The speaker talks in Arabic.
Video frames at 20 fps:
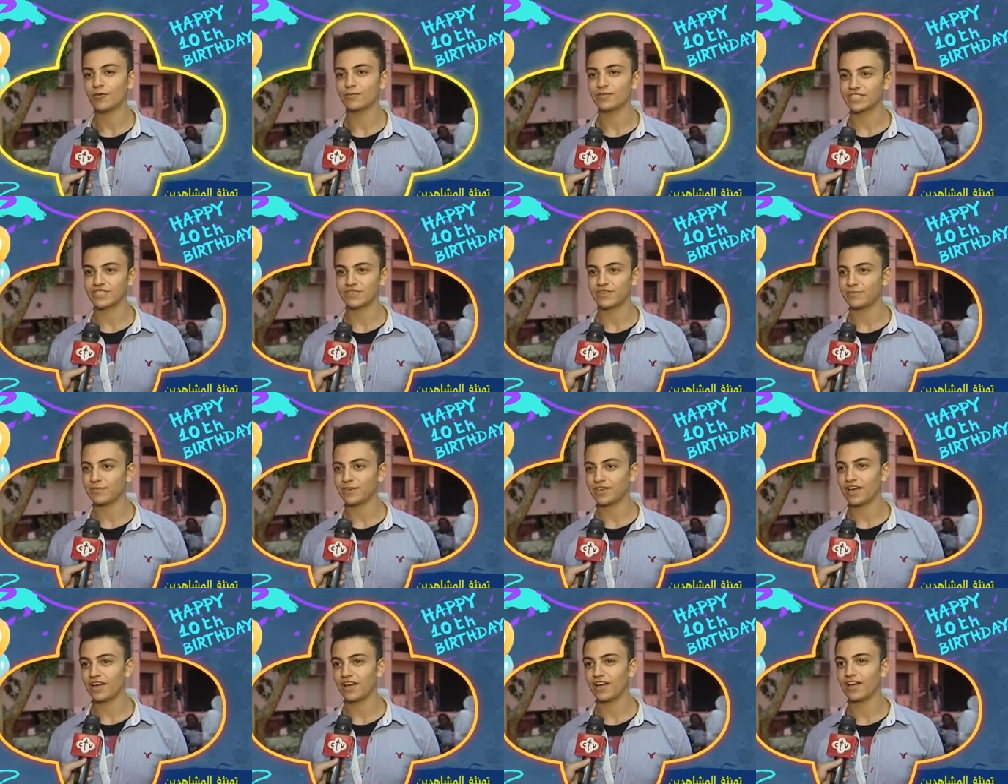
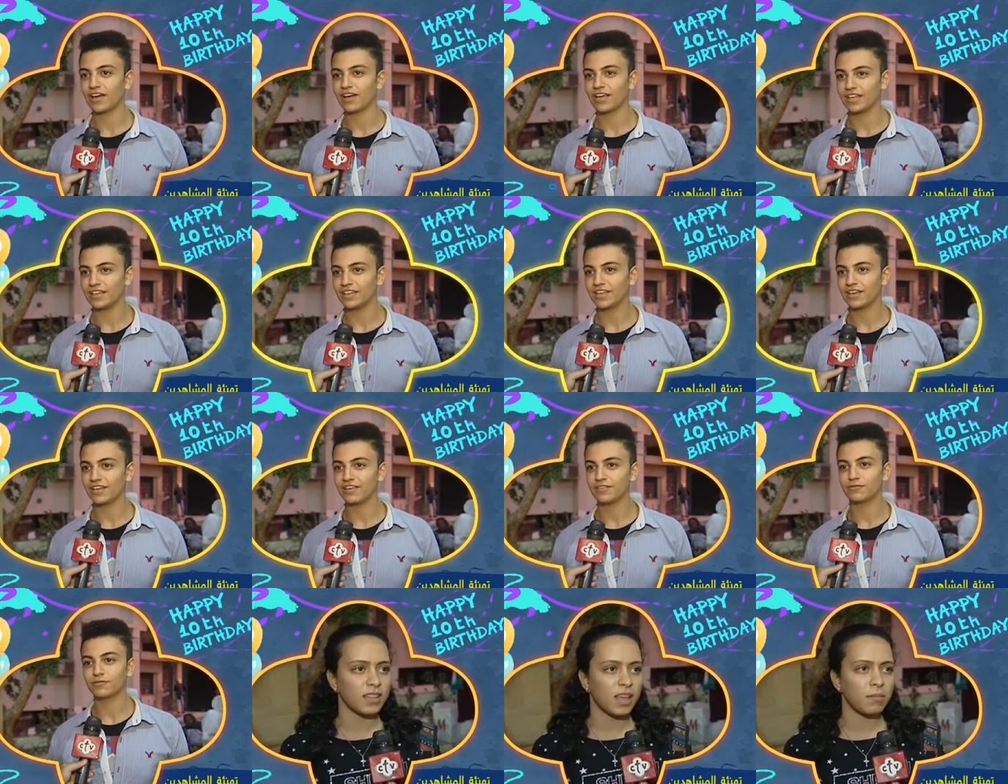وبنستفاد منها
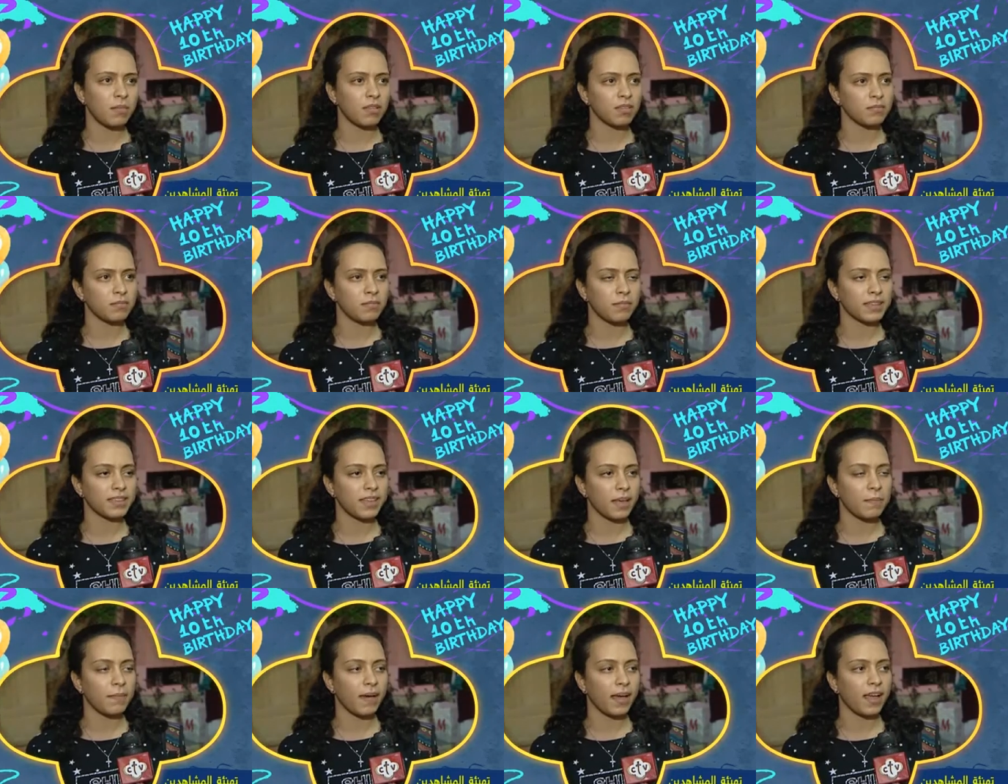جدا دايما
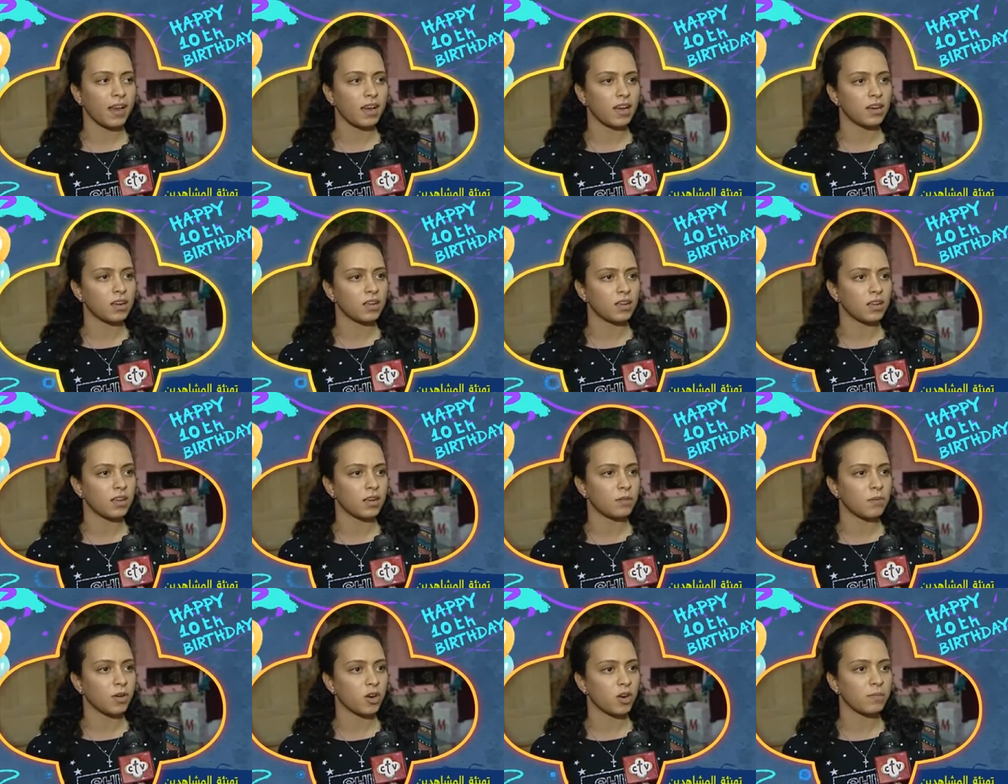بتابع
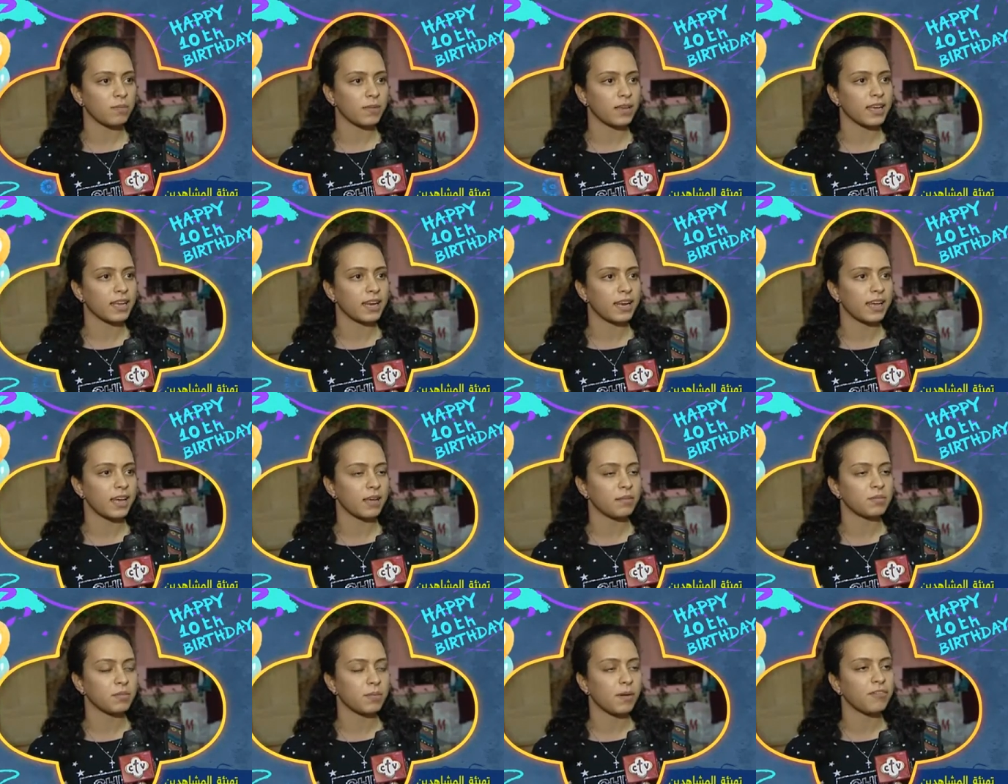البرامج اللي
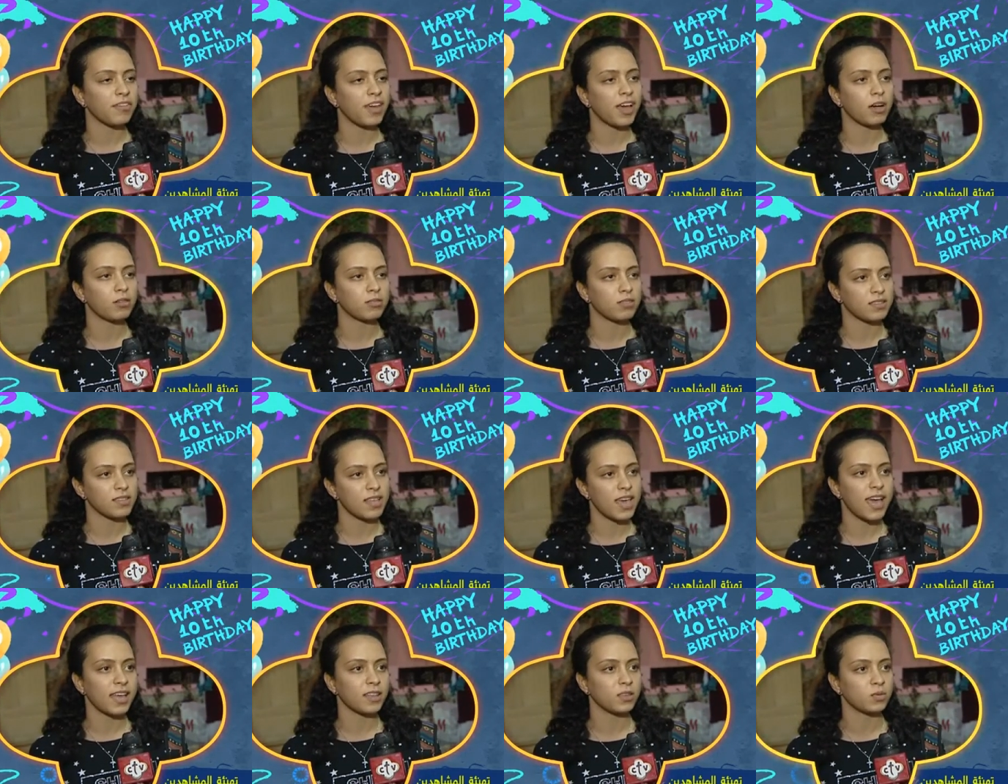هي بتبقى فيها
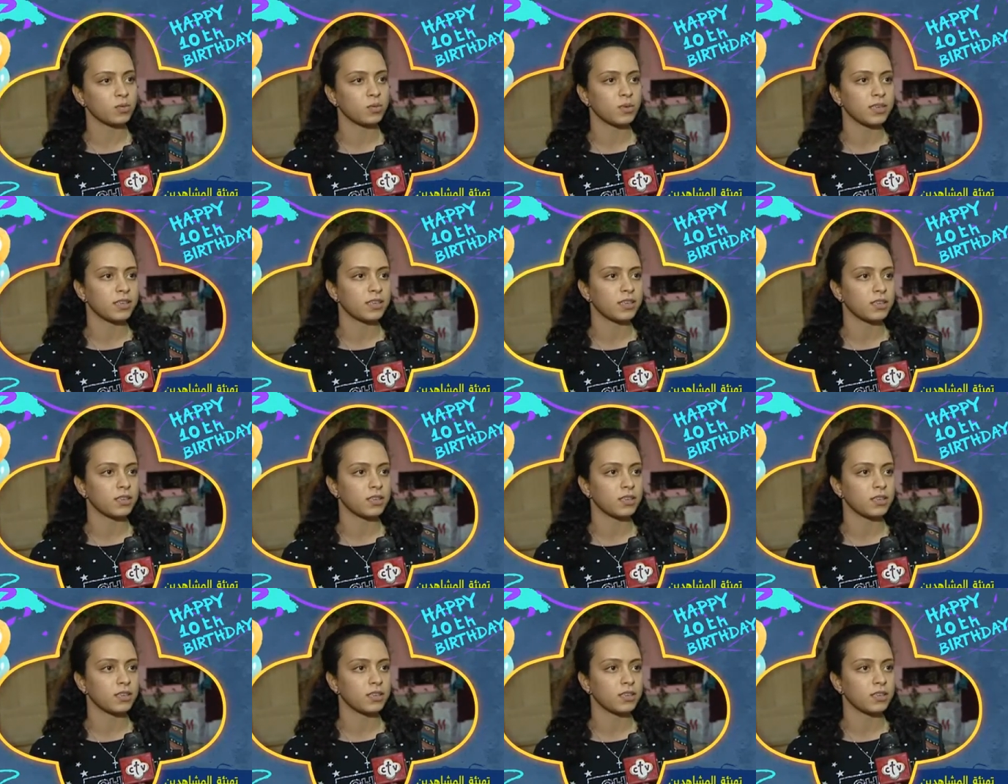قداسات و...